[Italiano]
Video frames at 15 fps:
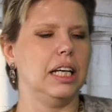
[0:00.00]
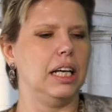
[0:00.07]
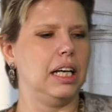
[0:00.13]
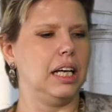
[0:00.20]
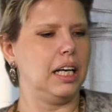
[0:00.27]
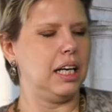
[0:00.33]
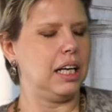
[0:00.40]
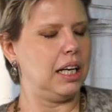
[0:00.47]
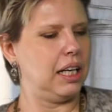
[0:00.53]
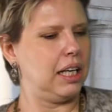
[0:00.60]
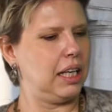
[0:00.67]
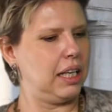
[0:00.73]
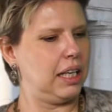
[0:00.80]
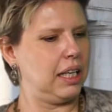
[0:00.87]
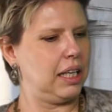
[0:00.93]

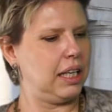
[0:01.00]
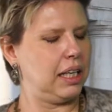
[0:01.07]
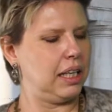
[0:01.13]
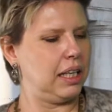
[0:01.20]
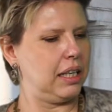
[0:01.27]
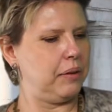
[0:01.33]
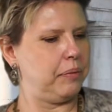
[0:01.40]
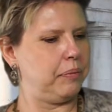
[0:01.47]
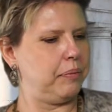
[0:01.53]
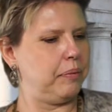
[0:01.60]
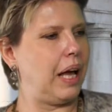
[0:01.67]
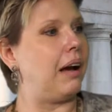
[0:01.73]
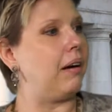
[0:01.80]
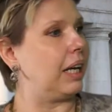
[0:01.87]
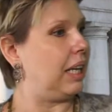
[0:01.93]
eh,
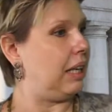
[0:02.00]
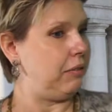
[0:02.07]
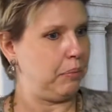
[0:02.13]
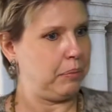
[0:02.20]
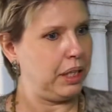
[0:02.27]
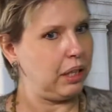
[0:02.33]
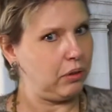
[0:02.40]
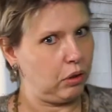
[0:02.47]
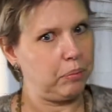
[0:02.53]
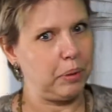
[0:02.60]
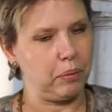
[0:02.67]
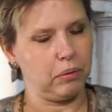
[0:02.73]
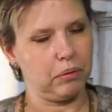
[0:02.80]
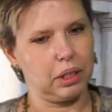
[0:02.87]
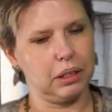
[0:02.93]
anche le famiglie, noi
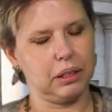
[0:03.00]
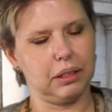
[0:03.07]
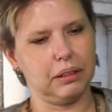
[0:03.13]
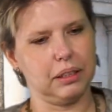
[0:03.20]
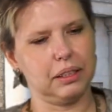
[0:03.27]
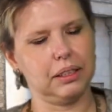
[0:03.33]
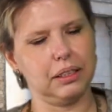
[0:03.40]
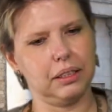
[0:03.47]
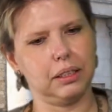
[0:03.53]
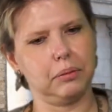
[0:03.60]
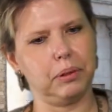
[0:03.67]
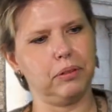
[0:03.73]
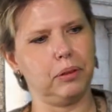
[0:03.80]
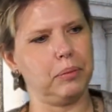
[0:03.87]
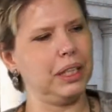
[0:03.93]
abbiamo anche
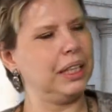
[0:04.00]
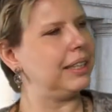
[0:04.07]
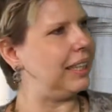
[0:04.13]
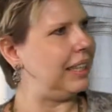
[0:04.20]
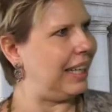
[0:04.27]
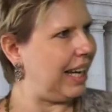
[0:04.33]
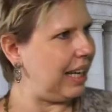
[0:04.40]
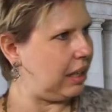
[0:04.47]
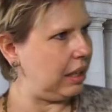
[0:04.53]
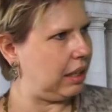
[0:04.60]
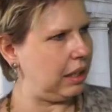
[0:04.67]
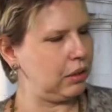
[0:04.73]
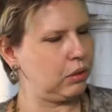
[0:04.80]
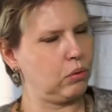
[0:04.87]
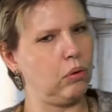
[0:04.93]
tantissime famiglie
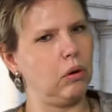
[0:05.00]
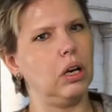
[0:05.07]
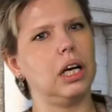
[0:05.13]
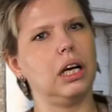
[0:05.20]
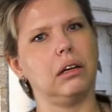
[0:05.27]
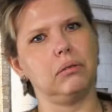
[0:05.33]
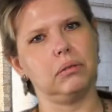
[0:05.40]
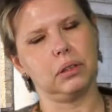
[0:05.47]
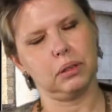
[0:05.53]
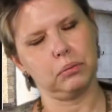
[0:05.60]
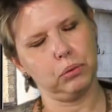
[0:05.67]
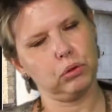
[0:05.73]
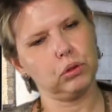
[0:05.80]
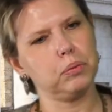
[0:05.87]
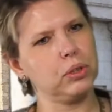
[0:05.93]
italiane a scuola, eh,
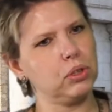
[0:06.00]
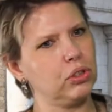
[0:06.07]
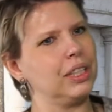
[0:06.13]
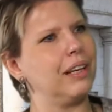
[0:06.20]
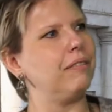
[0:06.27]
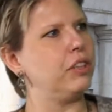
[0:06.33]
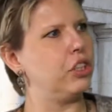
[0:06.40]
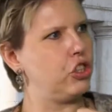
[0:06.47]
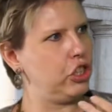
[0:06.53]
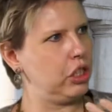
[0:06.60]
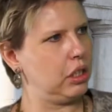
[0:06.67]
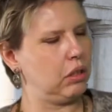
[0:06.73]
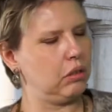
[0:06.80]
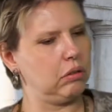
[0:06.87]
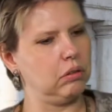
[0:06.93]
molto spesso si
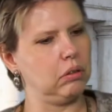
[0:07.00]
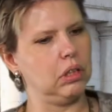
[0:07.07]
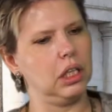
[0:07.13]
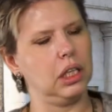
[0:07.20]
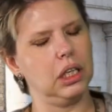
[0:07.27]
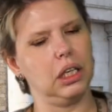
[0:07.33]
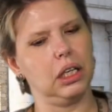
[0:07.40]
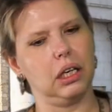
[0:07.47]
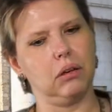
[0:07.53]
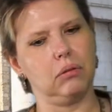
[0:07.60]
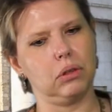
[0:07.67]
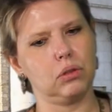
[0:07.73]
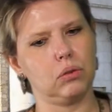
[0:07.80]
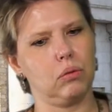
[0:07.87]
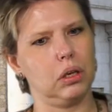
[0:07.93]
avvicinano eh, a
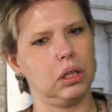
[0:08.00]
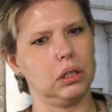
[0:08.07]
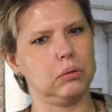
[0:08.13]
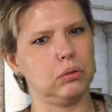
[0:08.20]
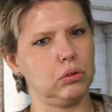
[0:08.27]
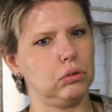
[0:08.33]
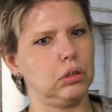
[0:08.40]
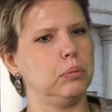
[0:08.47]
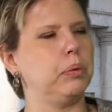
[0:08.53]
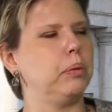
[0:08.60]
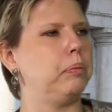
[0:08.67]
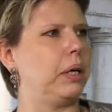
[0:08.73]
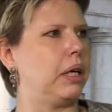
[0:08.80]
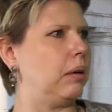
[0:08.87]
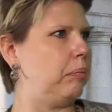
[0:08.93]
una scuola di questo tipo
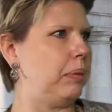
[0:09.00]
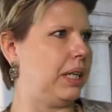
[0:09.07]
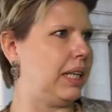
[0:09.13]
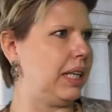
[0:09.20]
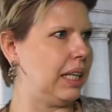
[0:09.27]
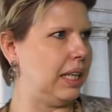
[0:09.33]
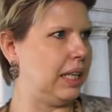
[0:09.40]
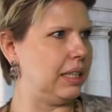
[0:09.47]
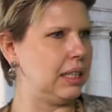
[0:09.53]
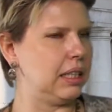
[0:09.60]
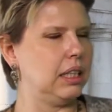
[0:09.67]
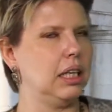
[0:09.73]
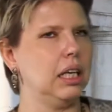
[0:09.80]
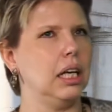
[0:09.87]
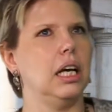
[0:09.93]
per, per
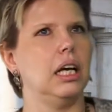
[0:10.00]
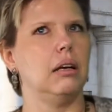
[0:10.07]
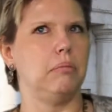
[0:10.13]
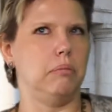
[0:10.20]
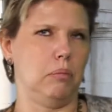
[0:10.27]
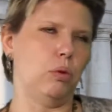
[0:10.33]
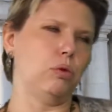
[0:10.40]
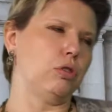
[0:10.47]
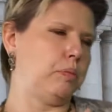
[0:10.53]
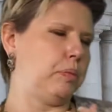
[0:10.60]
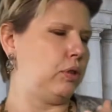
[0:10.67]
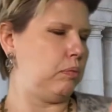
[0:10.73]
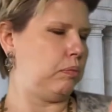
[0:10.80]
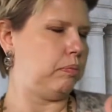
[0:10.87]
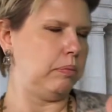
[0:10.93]
l'inglese, molto
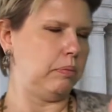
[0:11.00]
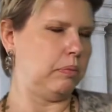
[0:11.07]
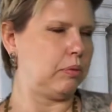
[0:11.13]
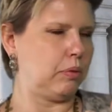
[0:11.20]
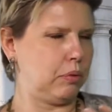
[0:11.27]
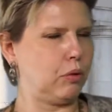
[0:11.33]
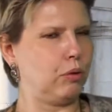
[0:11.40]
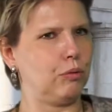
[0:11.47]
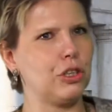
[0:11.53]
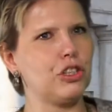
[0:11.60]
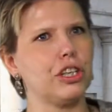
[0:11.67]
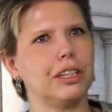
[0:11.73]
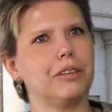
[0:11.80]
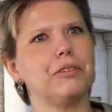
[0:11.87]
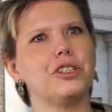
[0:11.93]
spesso mm, con una
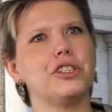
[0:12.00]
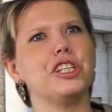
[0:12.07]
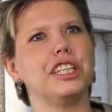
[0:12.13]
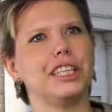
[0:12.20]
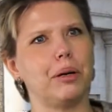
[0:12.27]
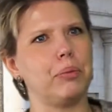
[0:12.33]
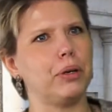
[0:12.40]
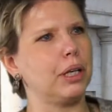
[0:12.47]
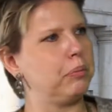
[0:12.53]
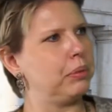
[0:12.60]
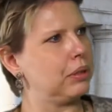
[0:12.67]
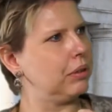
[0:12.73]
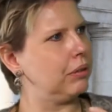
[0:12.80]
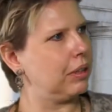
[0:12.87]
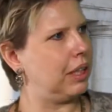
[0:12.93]
certa facilità poi
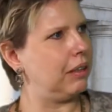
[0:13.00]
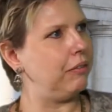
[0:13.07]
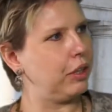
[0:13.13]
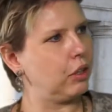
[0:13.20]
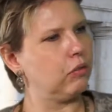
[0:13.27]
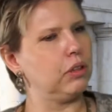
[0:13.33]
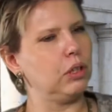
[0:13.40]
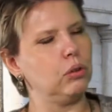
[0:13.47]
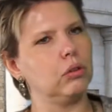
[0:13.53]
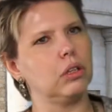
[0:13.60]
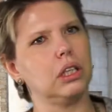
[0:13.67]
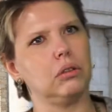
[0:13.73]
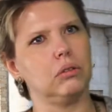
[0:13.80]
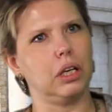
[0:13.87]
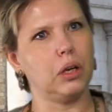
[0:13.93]
capiscono che il vero
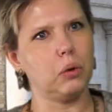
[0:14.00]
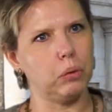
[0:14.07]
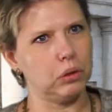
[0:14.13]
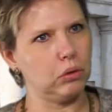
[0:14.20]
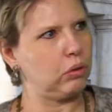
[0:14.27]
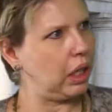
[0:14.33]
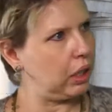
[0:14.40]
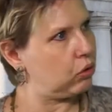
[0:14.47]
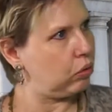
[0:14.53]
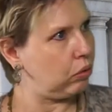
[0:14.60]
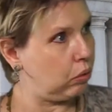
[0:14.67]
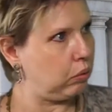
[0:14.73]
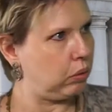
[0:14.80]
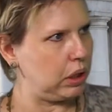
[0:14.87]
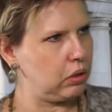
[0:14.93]
valore non è, non è
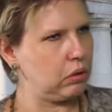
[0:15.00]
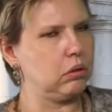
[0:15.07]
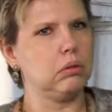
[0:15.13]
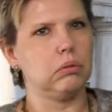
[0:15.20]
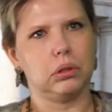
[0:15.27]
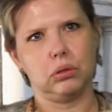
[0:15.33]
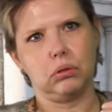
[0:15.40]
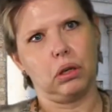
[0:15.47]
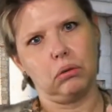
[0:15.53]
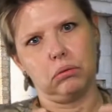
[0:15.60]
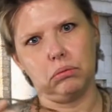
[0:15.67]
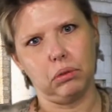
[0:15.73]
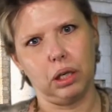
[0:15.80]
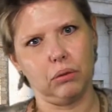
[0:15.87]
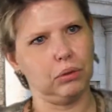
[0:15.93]
solo questo, questo è
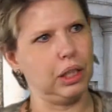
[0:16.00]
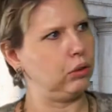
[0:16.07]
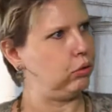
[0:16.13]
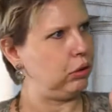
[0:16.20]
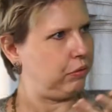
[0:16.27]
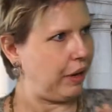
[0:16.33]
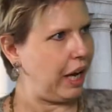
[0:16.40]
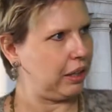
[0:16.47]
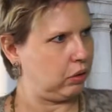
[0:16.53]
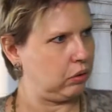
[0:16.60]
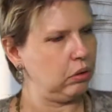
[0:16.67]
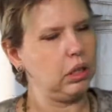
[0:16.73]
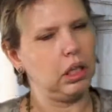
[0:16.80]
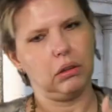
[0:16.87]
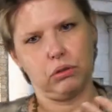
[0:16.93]
un, è un, dato di
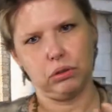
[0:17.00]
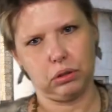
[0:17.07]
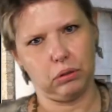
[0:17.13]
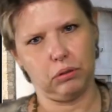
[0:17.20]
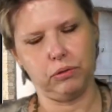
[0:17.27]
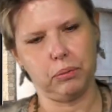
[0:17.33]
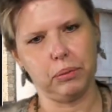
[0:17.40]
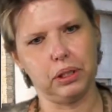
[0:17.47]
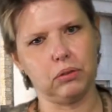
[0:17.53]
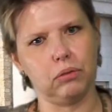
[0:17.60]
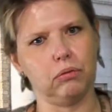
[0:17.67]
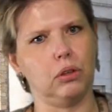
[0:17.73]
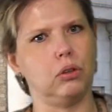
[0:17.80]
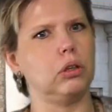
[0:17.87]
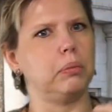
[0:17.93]
fatto, è ovviamente
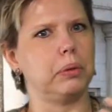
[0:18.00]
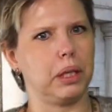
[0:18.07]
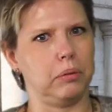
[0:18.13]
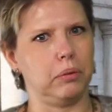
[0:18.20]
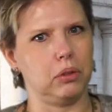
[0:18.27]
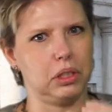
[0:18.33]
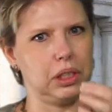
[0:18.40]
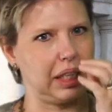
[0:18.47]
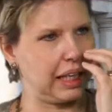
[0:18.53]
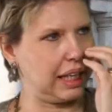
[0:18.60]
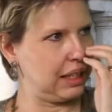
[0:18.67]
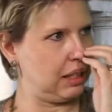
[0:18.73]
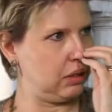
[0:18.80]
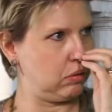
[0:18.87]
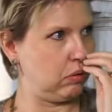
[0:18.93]
un valore perché i nostri
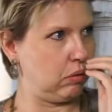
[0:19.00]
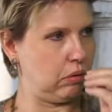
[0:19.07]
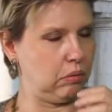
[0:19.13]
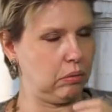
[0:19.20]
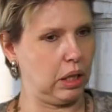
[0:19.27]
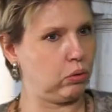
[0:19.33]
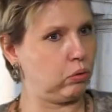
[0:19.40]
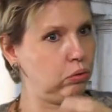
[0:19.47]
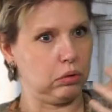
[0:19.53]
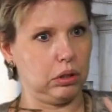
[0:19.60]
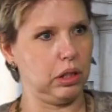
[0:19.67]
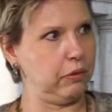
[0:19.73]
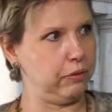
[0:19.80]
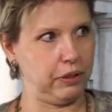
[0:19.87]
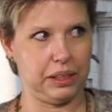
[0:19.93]
ragazzi sono a tutti
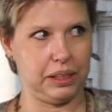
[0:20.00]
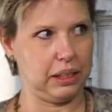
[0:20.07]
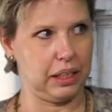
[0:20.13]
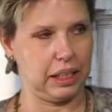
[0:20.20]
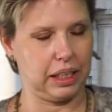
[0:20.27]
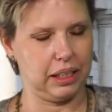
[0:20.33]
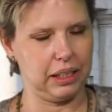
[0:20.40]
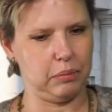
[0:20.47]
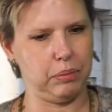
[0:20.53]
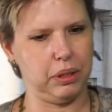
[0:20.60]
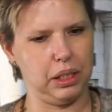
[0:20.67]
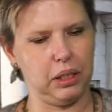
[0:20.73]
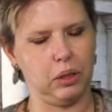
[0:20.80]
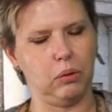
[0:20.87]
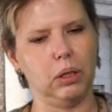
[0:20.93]
gli effetti dei ragazzi
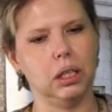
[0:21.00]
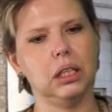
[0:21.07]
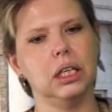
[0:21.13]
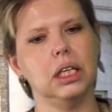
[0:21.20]
bilingue.